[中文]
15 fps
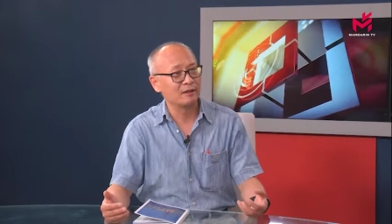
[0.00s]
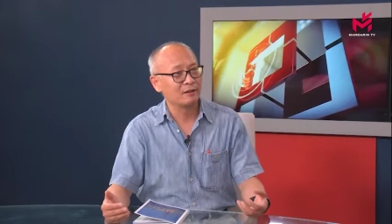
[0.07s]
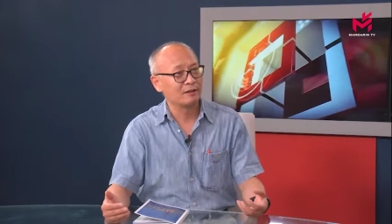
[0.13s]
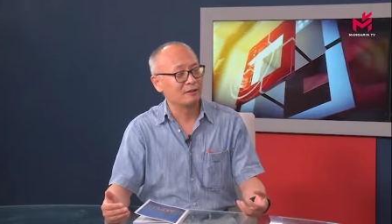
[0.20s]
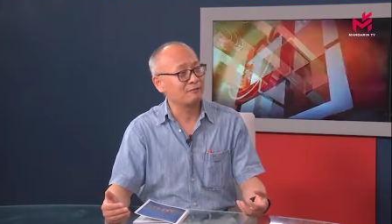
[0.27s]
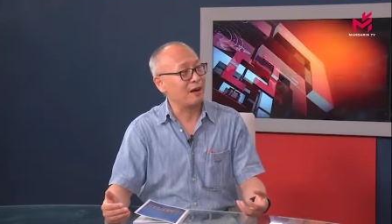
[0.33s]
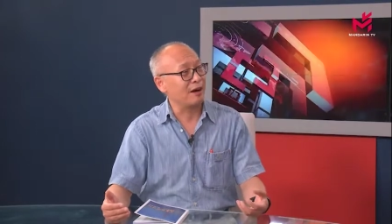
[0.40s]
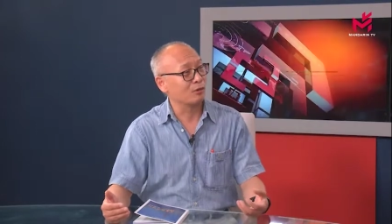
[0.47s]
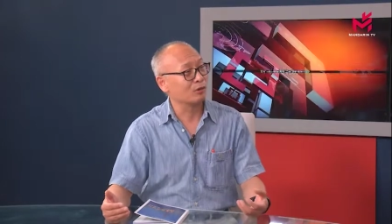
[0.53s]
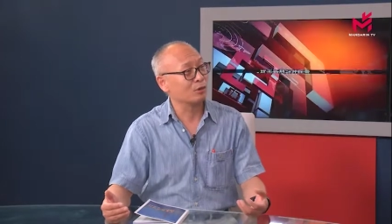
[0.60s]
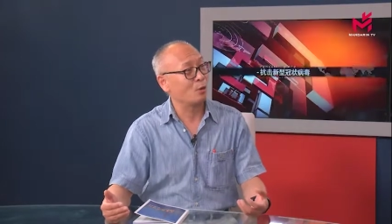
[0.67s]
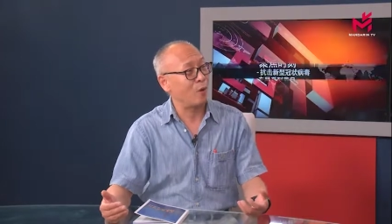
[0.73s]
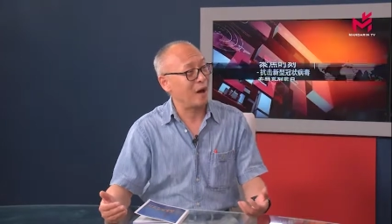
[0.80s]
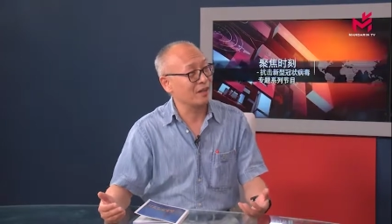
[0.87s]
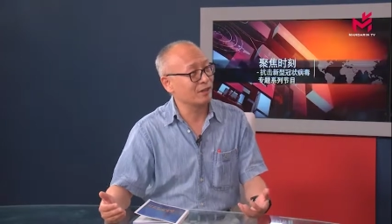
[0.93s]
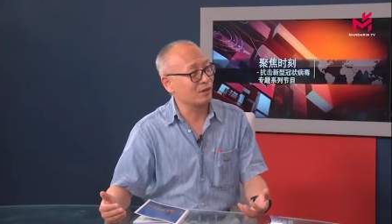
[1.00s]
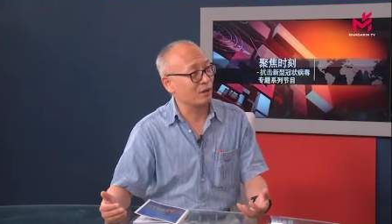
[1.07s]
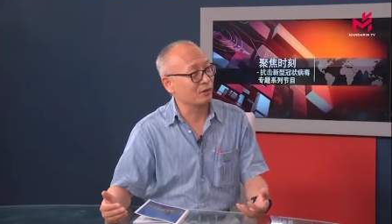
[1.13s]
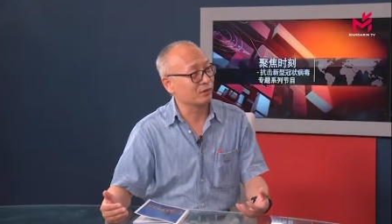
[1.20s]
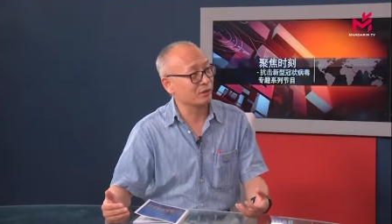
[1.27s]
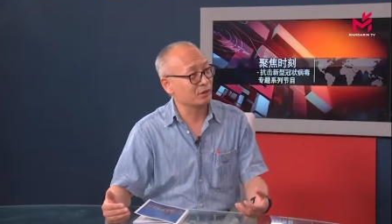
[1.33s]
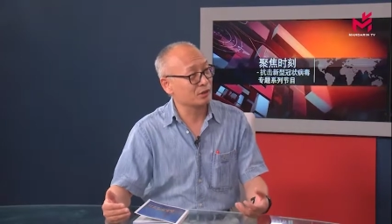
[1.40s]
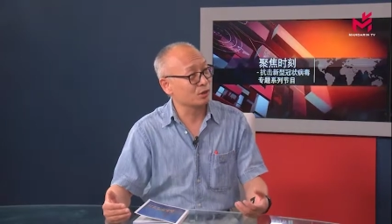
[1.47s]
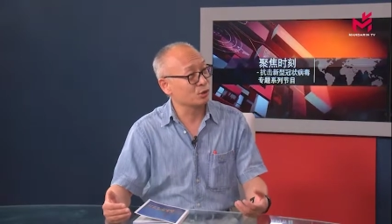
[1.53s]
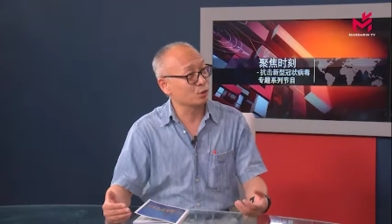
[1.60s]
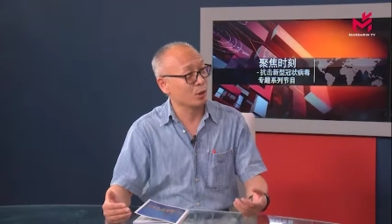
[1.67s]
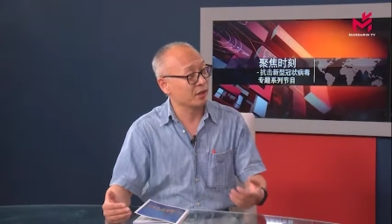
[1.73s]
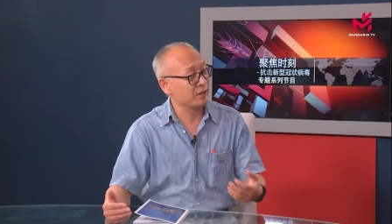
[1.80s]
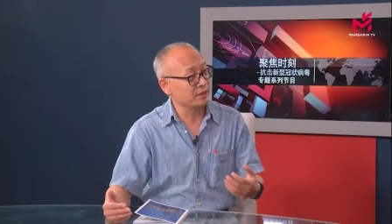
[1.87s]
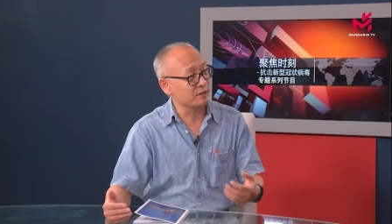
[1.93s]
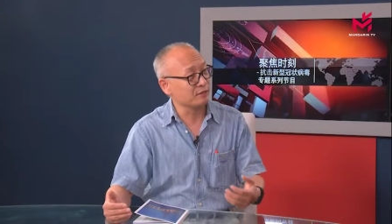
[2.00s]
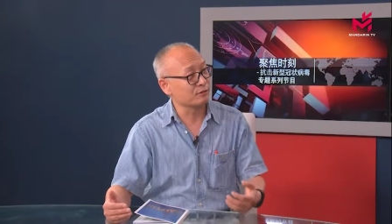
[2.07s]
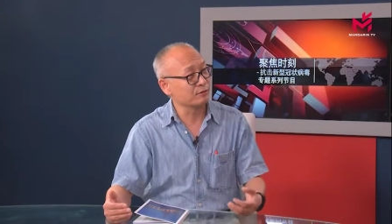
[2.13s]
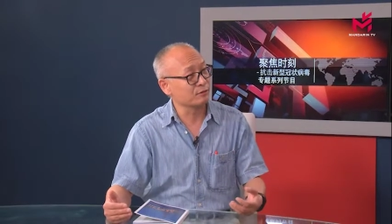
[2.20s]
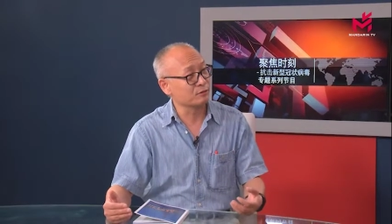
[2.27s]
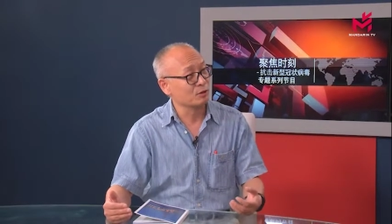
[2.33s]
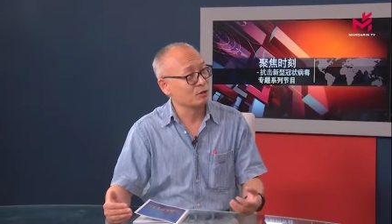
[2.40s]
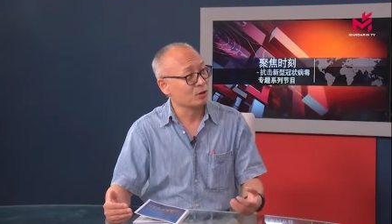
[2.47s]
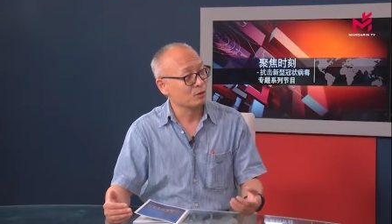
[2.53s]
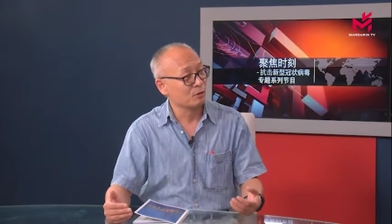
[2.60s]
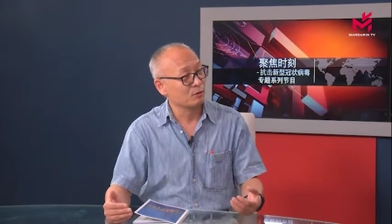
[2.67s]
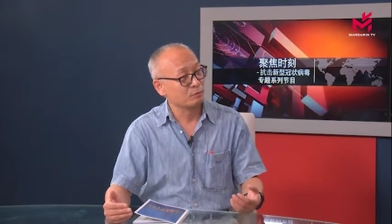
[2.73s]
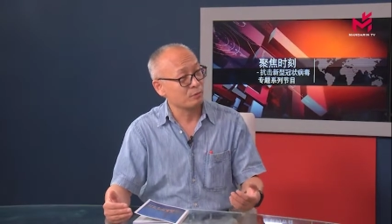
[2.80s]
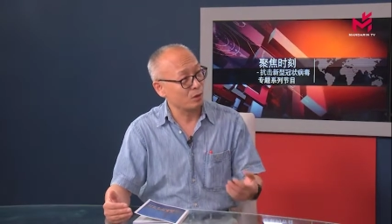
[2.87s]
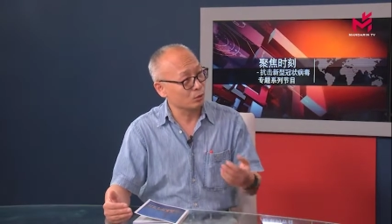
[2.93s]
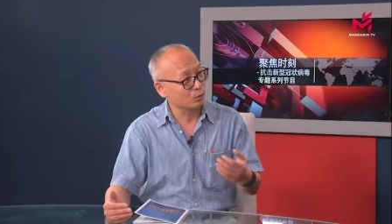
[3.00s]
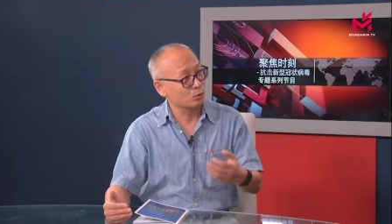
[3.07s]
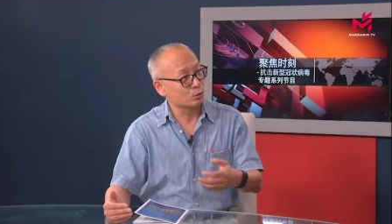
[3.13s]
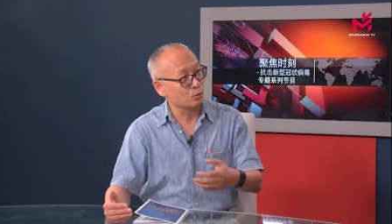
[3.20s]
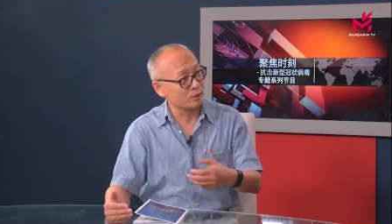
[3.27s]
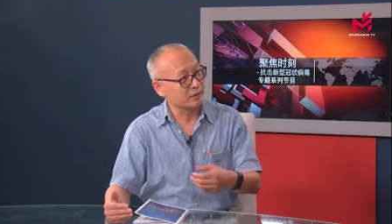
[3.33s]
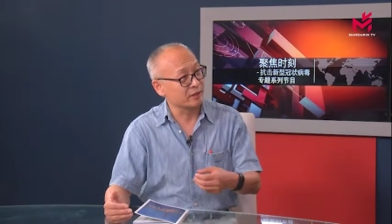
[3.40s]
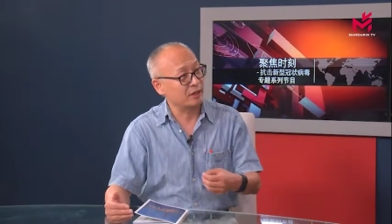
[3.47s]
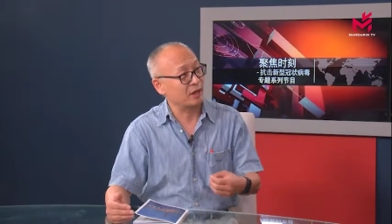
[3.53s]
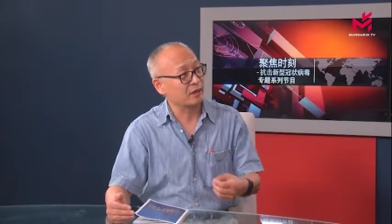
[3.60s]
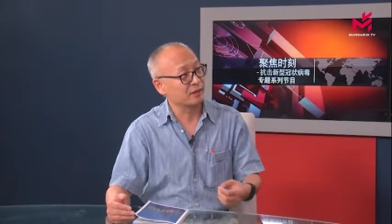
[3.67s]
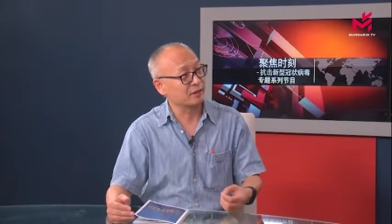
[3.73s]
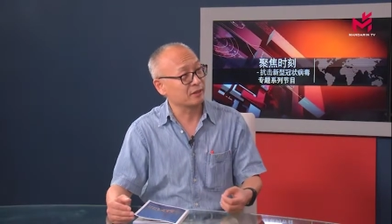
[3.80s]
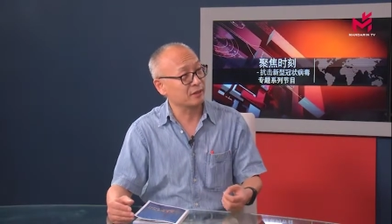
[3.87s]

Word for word: 法国的华侨呢是全力以赴，嗯，帮助国内抗疫。